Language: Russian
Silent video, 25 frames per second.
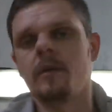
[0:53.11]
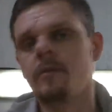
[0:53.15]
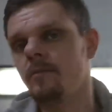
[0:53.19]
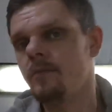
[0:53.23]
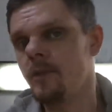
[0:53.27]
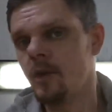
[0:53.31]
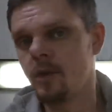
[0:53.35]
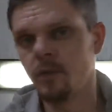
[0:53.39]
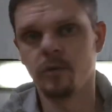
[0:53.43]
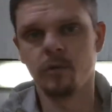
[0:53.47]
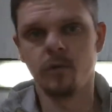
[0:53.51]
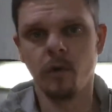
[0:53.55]

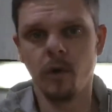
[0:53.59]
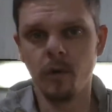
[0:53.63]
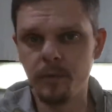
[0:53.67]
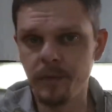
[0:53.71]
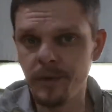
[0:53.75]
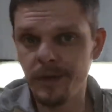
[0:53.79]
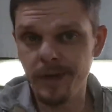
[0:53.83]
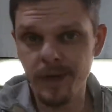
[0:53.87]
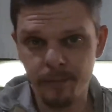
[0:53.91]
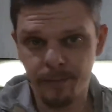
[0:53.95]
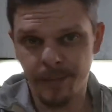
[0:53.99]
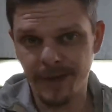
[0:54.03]

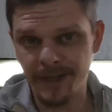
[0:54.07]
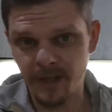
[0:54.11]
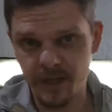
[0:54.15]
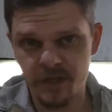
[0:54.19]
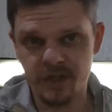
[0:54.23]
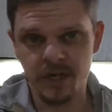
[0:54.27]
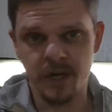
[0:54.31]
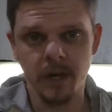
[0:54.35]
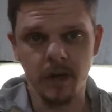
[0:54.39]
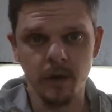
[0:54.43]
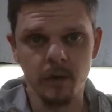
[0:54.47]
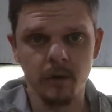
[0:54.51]
неудобные
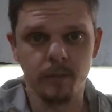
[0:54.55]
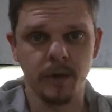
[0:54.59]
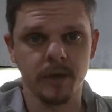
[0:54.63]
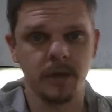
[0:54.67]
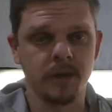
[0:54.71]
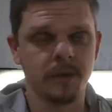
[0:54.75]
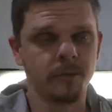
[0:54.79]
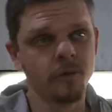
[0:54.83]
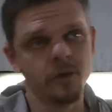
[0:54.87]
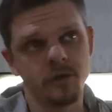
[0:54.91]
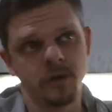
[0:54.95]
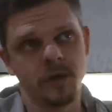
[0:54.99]
поначалу,
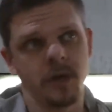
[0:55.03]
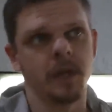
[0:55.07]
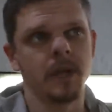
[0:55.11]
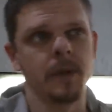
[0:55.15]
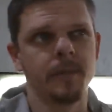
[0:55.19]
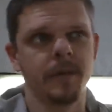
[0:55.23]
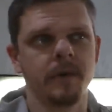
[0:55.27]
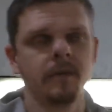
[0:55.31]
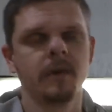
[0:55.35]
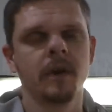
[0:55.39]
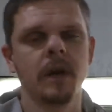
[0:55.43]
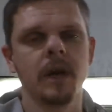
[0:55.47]
потому что
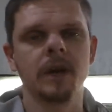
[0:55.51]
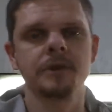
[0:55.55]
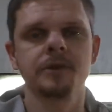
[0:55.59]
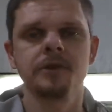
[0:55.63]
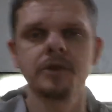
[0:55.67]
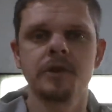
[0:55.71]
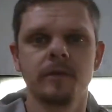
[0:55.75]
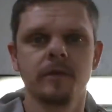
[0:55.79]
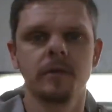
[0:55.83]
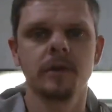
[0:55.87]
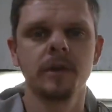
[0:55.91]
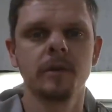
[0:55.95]
когда
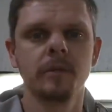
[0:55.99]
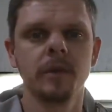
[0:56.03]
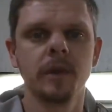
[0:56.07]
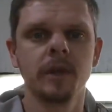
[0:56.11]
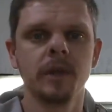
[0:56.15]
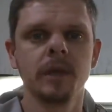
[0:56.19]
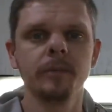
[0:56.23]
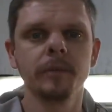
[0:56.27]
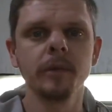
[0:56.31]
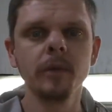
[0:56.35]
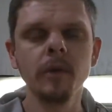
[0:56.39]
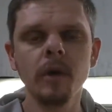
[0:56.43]
привыкаешь уже вроде
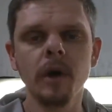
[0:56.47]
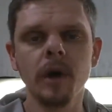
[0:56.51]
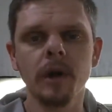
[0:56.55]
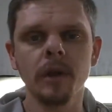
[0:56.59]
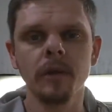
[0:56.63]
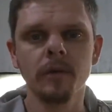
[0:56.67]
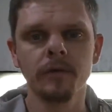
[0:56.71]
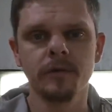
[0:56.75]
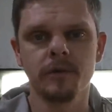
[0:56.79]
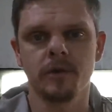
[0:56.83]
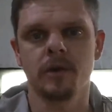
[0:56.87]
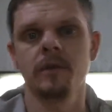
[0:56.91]
бы и
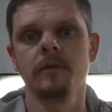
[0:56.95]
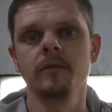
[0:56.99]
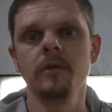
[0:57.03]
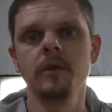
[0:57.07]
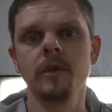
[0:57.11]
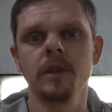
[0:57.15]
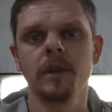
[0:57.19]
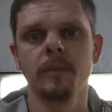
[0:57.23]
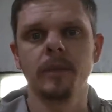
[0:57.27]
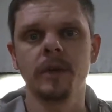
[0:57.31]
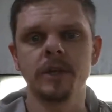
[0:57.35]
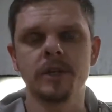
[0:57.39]
неплохо, но все
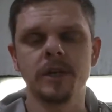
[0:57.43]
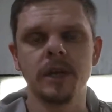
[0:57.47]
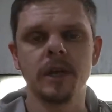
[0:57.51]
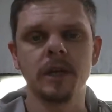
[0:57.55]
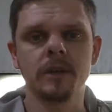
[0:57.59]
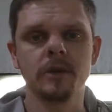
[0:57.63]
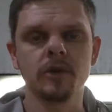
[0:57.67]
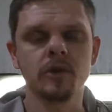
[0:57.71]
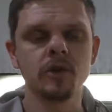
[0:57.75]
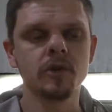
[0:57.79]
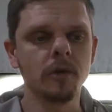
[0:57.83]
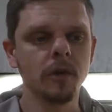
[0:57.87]
равно она
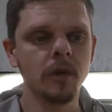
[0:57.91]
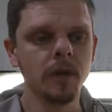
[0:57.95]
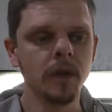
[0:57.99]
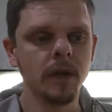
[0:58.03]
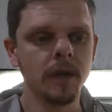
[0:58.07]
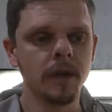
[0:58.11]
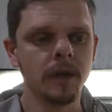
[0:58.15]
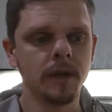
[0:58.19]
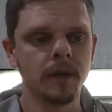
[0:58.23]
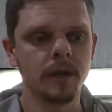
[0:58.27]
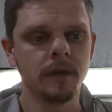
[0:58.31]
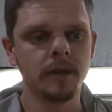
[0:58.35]
большая,
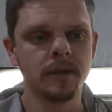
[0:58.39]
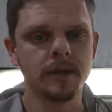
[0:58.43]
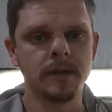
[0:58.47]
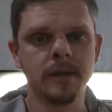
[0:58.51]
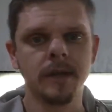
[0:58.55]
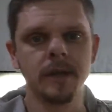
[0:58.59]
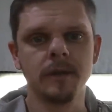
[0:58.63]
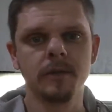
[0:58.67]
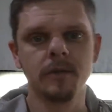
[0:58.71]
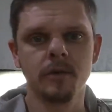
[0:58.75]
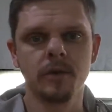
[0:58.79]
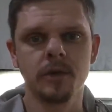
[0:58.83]
тяжелая. И
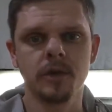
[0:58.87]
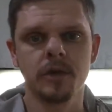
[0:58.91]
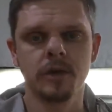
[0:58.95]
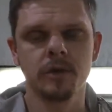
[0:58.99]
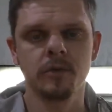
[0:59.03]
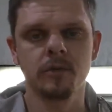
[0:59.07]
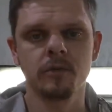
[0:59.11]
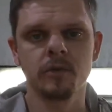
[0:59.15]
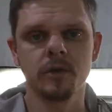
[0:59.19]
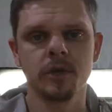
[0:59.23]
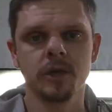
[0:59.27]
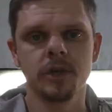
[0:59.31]

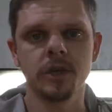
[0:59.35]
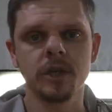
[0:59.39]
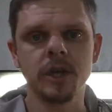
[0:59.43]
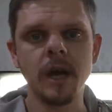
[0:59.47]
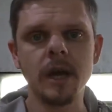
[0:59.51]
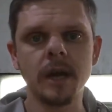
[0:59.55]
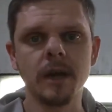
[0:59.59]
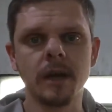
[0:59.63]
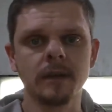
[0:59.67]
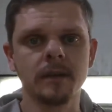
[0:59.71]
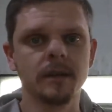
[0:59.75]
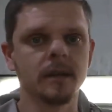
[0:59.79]
следующий уже
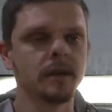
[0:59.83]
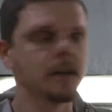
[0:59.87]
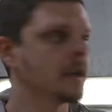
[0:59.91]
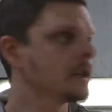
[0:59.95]
шаг это